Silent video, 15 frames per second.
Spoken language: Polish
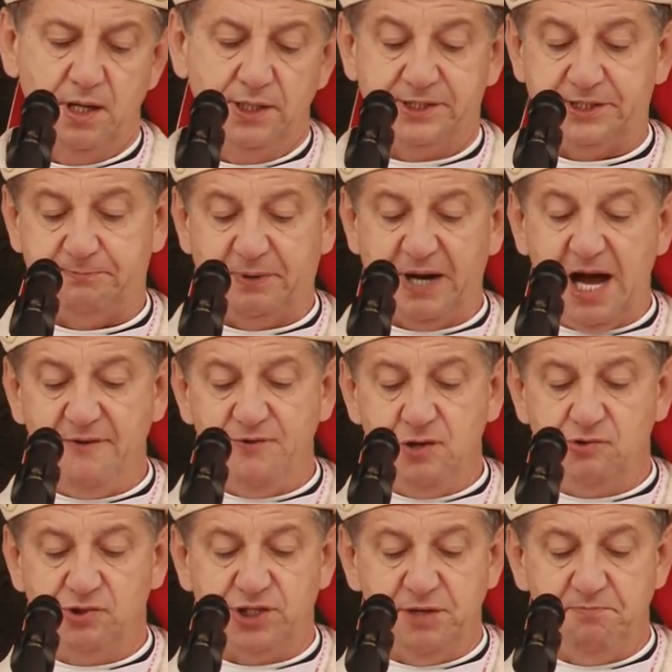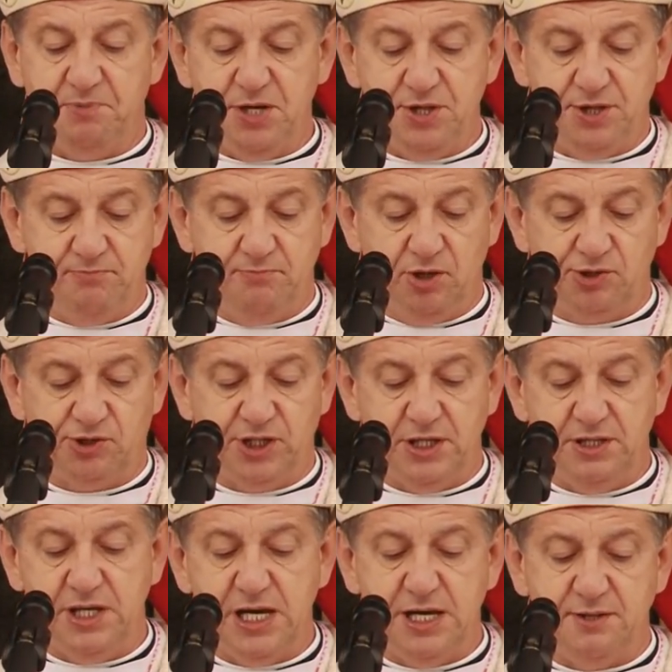sprawią, że być może
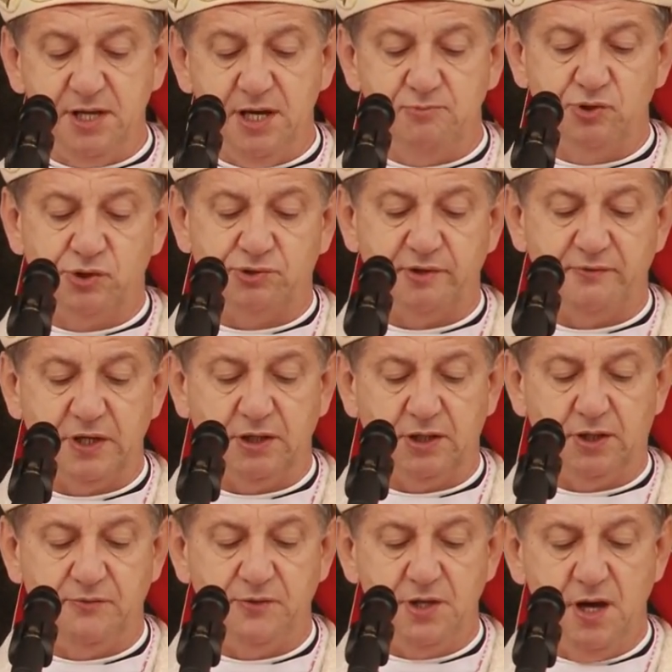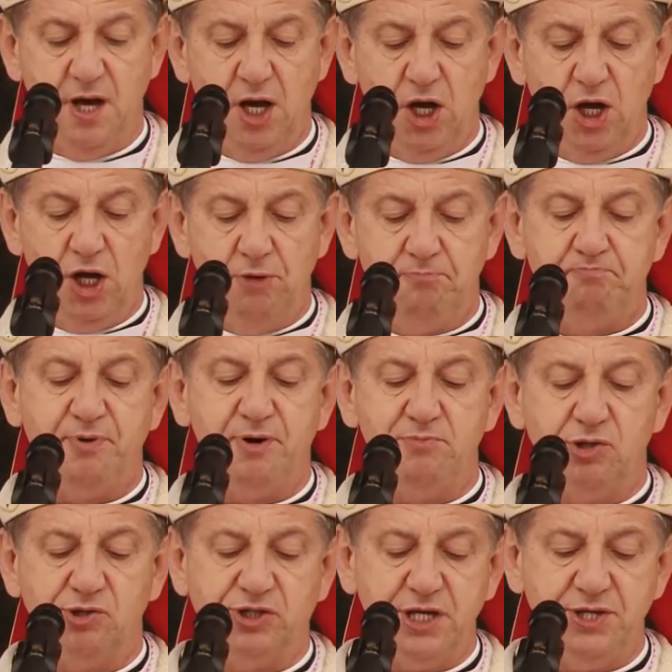jednemu człowiekowi
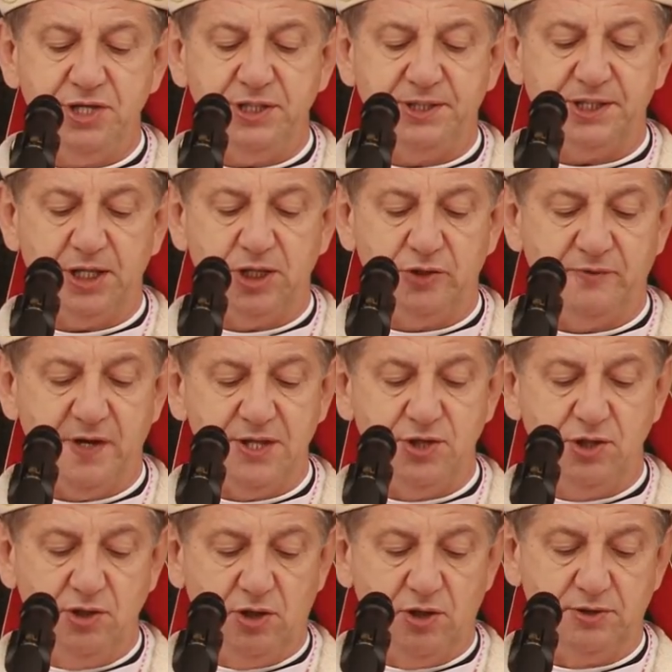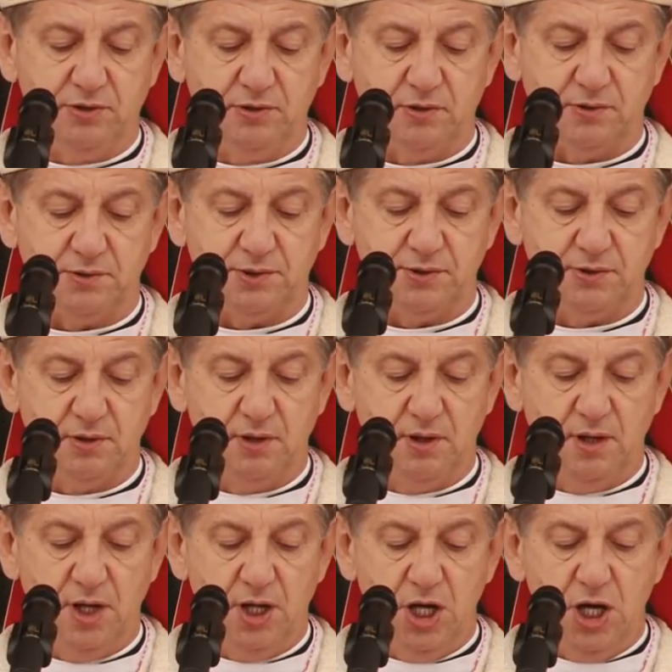pomożecie zachować godność.
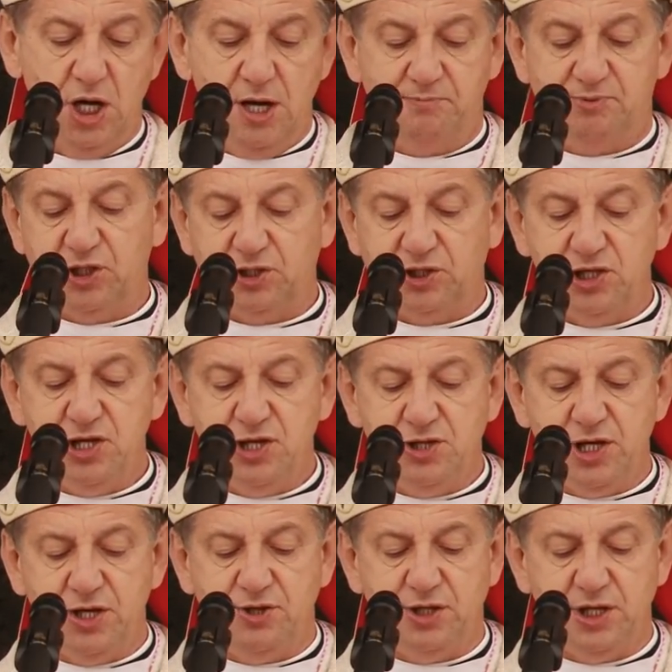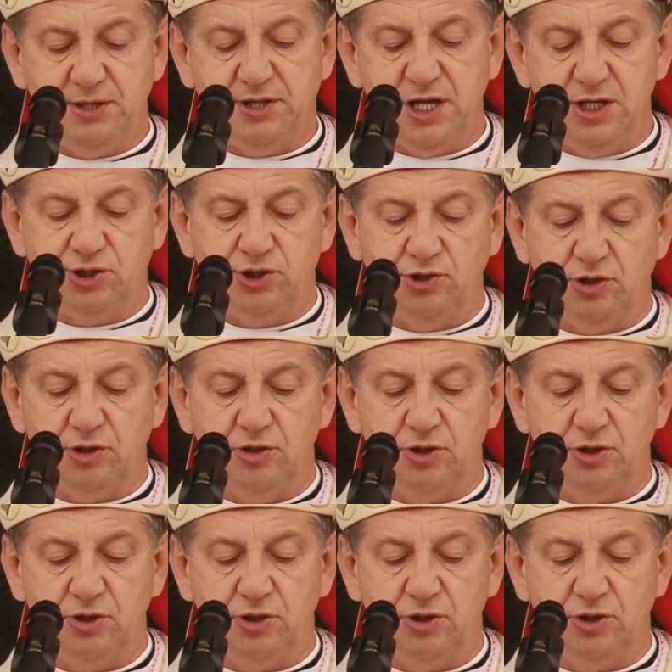Przyczynicie się też do